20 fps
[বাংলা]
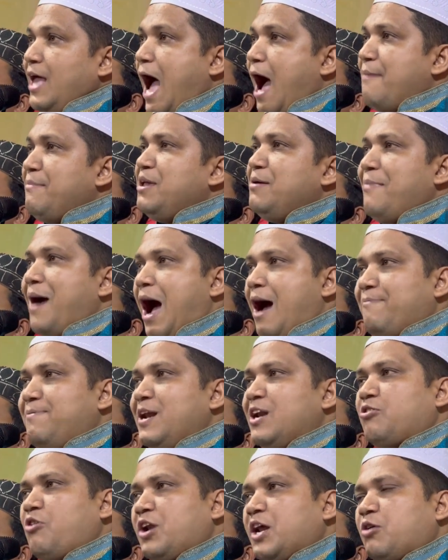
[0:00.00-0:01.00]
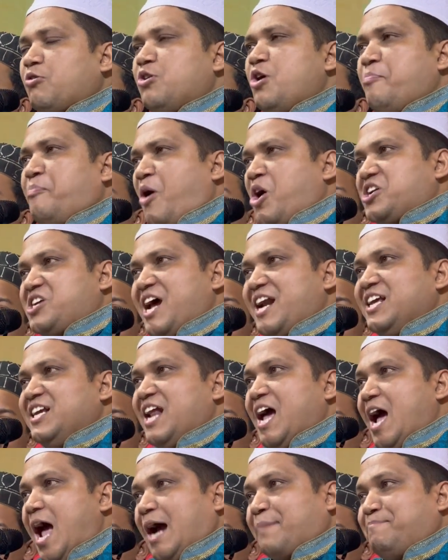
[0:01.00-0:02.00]
আমি মাহফিল করি কোনো পয়সা নিই
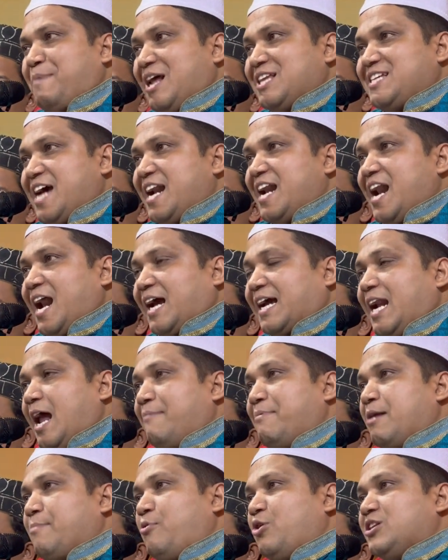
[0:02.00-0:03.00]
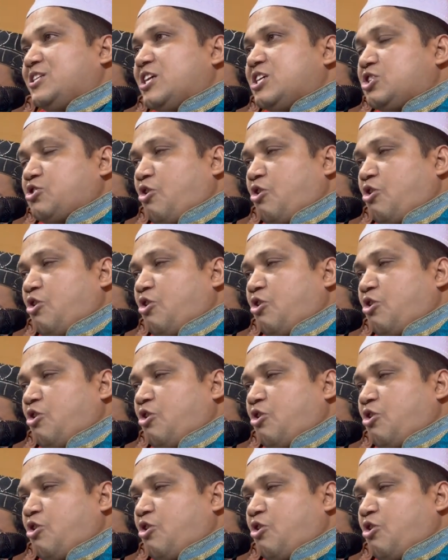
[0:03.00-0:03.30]
না একটা জানে রাখেন আবার বলছে যে